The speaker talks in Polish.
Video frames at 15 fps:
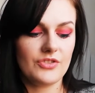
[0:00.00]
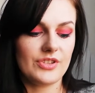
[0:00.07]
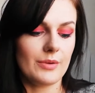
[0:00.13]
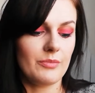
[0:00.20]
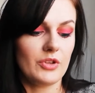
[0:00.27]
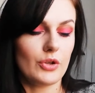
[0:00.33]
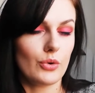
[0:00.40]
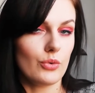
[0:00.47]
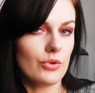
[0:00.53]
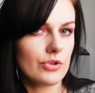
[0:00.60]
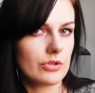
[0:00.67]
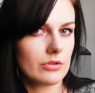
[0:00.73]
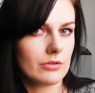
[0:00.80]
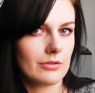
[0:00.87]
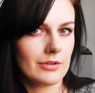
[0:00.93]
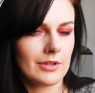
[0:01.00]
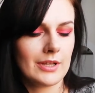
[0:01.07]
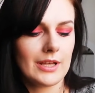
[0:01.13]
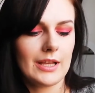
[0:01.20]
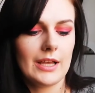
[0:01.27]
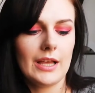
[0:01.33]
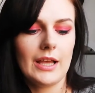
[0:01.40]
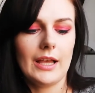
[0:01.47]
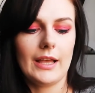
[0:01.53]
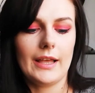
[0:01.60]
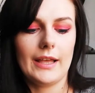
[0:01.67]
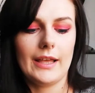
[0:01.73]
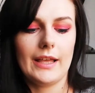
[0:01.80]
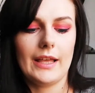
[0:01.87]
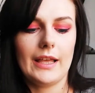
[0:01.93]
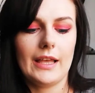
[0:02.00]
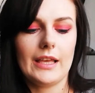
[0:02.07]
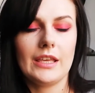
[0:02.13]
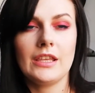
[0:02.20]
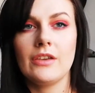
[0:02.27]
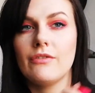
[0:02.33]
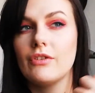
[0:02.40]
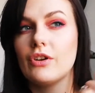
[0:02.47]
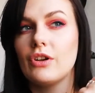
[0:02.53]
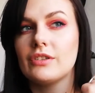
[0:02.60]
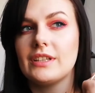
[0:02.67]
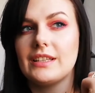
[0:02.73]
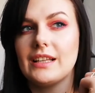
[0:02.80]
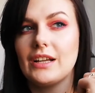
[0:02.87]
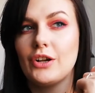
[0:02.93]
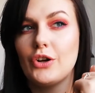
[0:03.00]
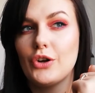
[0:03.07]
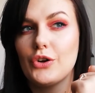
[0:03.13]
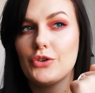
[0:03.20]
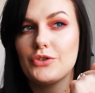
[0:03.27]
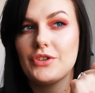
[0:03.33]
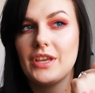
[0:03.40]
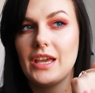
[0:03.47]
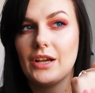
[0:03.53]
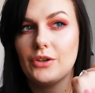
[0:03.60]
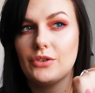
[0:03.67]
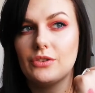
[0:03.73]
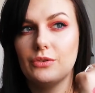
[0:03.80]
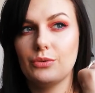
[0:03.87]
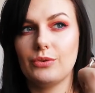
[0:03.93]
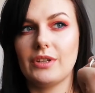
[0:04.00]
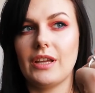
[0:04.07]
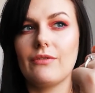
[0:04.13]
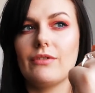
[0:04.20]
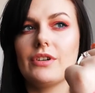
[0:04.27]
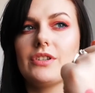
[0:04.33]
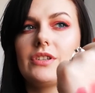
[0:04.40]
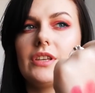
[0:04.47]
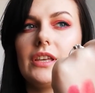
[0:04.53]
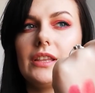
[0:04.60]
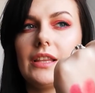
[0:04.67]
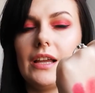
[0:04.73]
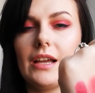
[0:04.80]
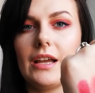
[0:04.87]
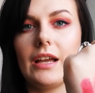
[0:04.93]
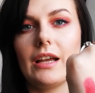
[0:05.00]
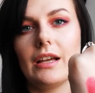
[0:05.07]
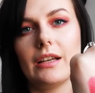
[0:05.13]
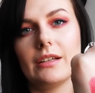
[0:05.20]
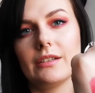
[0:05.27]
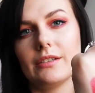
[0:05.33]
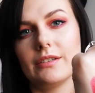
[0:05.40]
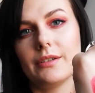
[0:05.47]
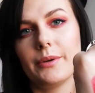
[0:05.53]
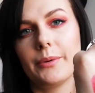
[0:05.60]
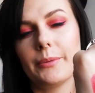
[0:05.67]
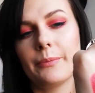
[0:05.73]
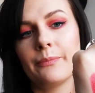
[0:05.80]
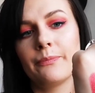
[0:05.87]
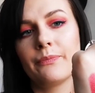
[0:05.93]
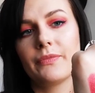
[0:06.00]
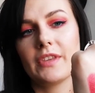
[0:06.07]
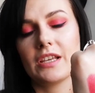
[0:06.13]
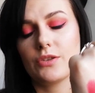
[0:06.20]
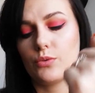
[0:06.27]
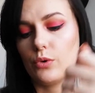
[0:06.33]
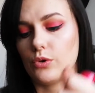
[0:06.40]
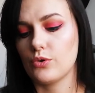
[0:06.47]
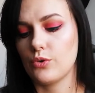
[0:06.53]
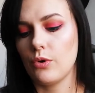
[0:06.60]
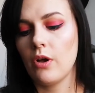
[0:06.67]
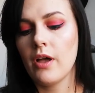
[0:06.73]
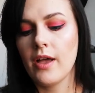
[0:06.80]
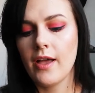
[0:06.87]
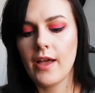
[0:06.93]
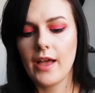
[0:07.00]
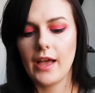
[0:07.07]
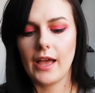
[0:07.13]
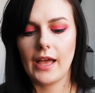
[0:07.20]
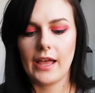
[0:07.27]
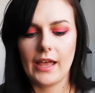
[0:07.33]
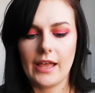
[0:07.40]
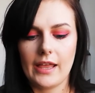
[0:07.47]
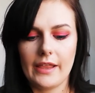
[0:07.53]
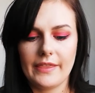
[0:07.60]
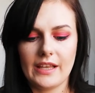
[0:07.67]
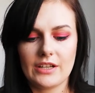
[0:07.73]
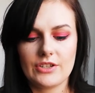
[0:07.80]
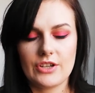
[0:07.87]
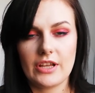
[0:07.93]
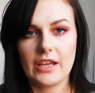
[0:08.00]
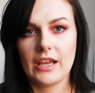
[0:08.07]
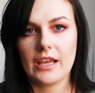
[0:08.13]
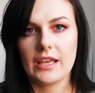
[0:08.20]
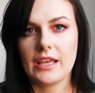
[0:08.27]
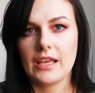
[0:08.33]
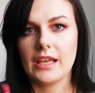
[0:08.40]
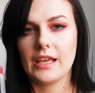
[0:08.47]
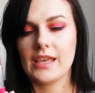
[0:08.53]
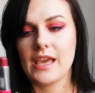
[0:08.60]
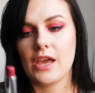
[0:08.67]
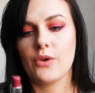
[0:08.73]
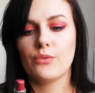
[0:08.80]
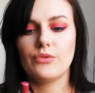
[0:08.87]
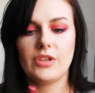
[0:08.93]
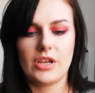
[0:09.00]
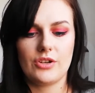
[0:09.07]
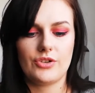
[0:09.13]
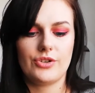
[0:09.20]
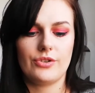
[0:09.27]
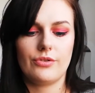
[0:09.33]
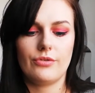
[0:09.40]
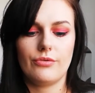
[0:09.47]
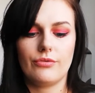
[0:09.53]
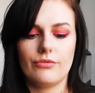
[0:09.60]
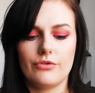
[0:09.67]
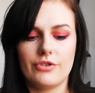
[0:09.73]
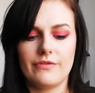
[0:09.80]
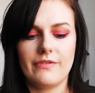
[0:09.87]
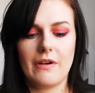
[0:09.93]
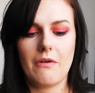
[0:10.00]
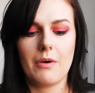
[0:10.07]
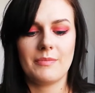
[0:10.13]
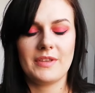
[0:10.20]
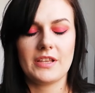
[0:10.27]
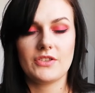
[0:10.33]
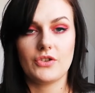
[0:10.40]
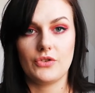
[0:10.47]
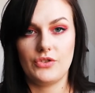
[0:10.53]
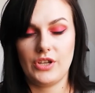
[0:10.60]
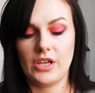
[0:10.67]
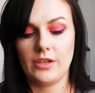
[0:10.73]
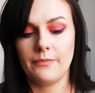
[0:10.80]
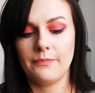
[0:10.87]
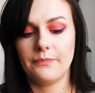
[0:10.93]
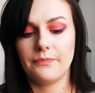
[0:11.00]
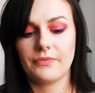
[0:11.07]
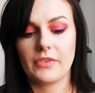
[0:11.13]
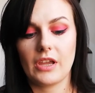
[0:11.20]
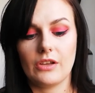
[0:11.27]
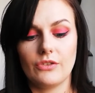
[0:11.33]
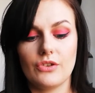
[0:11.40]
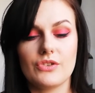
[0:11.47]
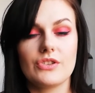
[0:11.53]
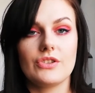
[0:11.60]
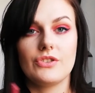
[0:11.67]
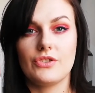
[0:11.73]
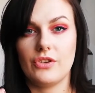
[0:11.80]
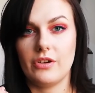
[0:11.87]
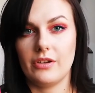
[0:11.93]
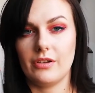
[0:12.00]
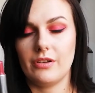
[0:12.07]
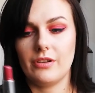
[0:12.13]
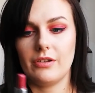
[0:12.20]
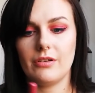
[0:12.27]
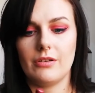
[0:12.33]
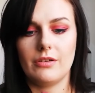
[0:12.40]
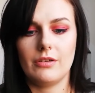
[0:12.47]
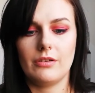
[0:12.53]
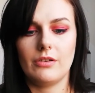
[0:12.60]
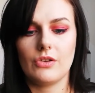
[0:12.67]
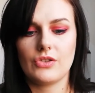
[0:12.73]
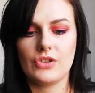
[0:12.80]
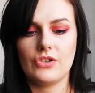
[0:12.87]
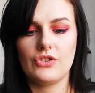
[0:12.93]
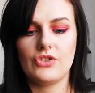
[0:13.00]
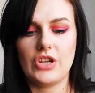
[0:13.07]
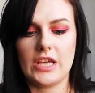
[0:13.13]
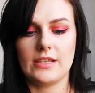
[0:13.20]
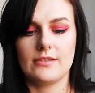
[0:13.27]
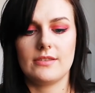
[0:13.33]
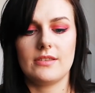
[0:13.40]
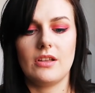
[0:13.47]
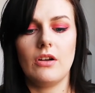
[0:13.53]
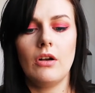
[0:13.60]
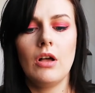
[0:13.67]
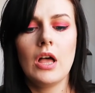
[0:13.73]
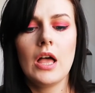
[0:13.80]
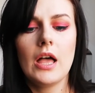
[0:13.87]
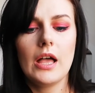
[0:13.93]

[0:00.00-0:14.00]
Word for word: ciemny róż e, i nie wygląda tak groźnie jak tutaj właśnie na, na słoczu. E, także e, ja ją też używałam na co dzień dosyć, dosyć często,